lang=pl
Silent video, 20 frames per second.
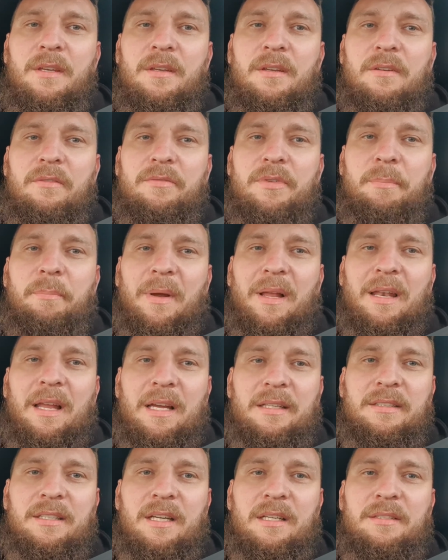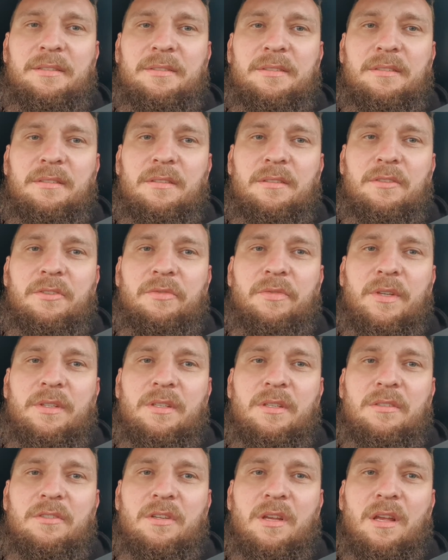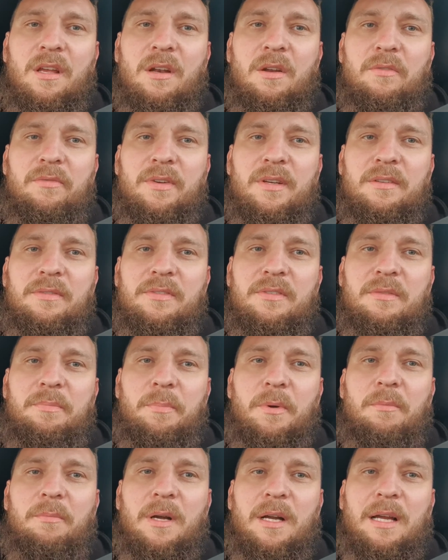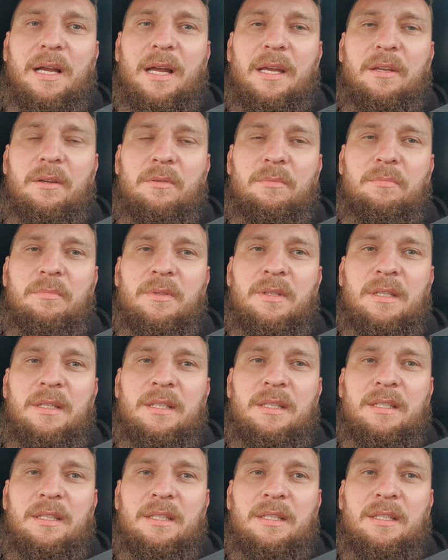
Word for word: wypalania świece żarowe wspomagają